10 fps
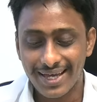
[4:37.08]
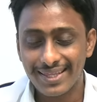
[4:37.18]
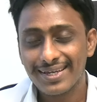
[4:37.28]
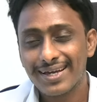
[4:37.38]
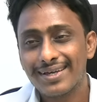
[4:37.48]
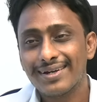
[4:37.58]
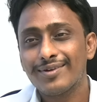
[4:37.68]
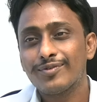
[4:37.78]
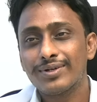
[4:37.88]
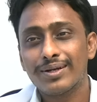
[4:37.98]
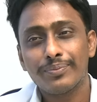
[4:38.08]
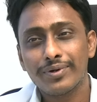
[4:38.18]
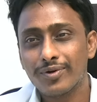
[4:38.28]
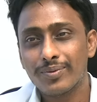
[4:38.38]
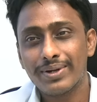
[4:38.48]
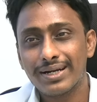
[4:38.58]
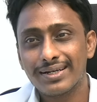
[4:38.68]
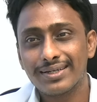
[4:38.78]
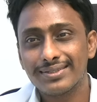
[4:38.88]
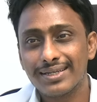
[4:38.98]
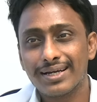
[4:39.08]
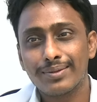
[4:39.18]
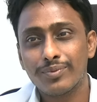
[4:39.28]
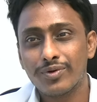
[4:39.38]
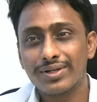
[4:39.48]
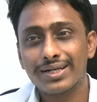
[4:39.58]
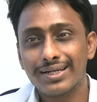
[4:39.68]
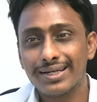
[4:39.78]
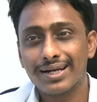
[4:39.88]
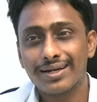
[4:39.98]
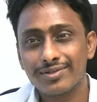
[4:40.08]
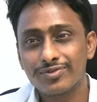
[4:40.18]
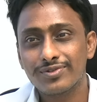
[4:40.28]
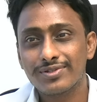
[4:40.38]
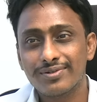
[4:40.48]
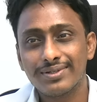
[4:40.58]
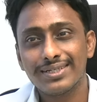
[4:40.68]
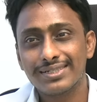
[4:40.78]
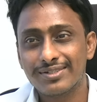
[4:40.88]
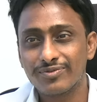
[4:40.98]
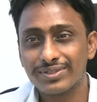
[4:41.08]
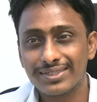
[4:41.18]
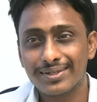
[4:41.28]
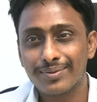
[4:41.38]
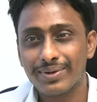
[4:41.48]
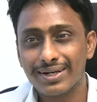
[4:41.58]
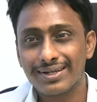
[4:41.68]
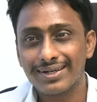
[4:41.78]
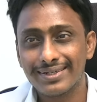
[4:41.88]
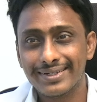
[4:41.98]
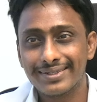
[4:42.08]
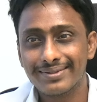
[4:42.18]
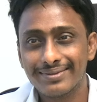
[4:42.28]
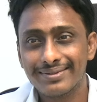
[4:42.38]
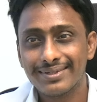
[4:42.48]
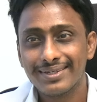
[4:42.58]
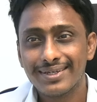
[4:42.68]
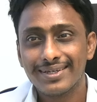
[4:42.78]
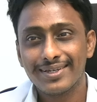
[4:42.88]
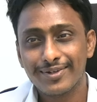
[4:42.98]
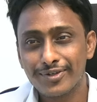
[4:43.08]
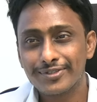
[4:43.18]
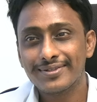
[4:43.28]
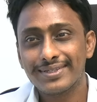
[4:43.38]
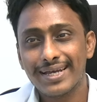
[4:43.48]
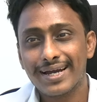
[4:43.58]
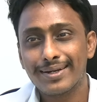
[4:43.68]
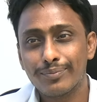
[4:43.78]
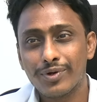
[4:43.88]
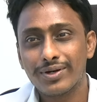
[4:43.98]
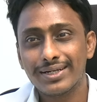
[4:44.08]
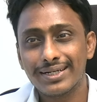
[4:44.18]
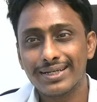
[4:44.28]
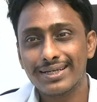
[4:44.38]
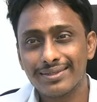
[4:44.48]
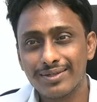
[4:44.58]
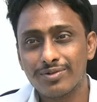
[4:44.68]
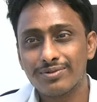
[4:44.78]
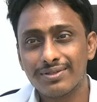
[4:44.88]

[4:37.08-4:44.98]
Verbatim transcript: అధికారంలో ఉన్నప్పుడు ఒక మాట జగన్మోహన్ రెడ్డి అన్న చూసుకొని ఇష్టం వచ్చినట్టు మాట్లాడాడు ఈ రోజు జగన్మోహన్ రెడ్డికి దిక్కు